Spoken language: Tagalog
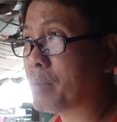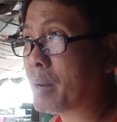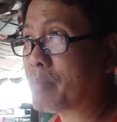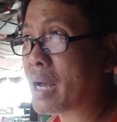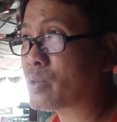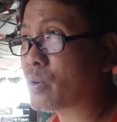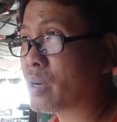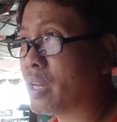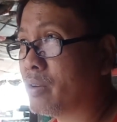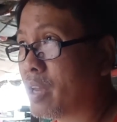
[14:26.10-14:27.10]
pagpasok
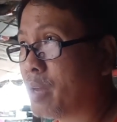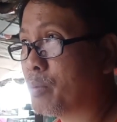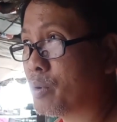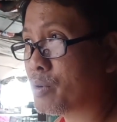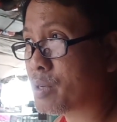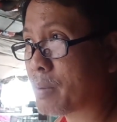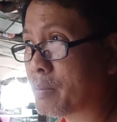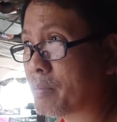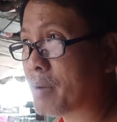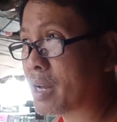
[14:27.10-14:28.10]
na inyong ibon no? sa
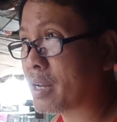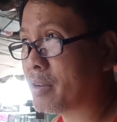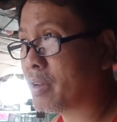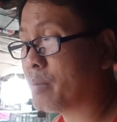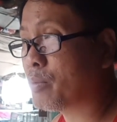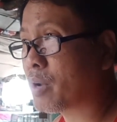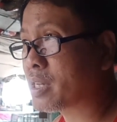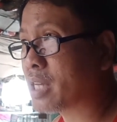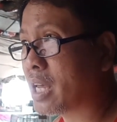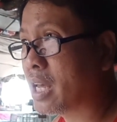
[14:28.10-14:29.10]
pagbaba ng inyong ibon
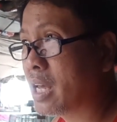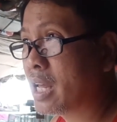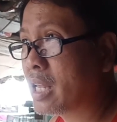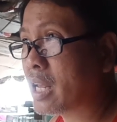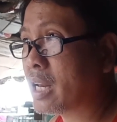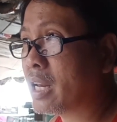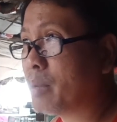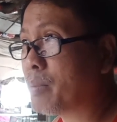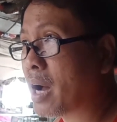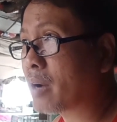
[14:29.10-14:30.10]
kasi
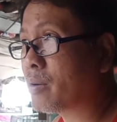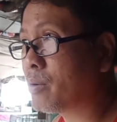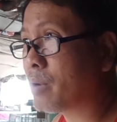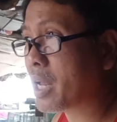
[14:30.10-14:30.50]
naninibago.